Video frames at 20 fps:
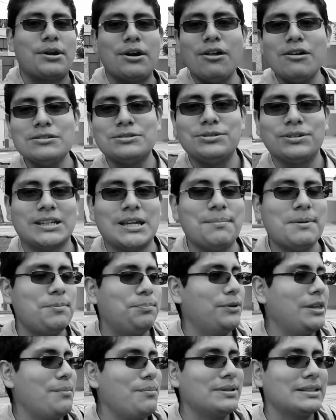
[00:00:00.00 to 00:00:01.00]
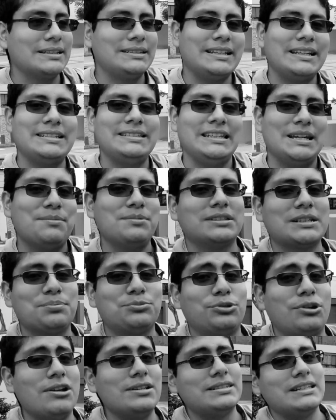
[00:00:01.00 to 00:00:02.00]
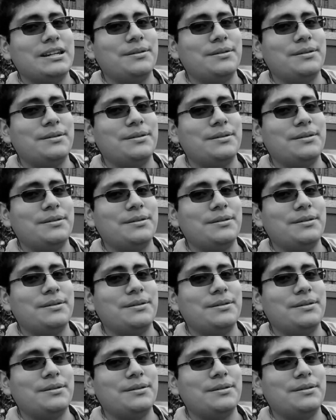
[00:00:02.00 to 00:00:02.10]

Pero Alonso, ¿qué más podemos hacer si hemos capturado a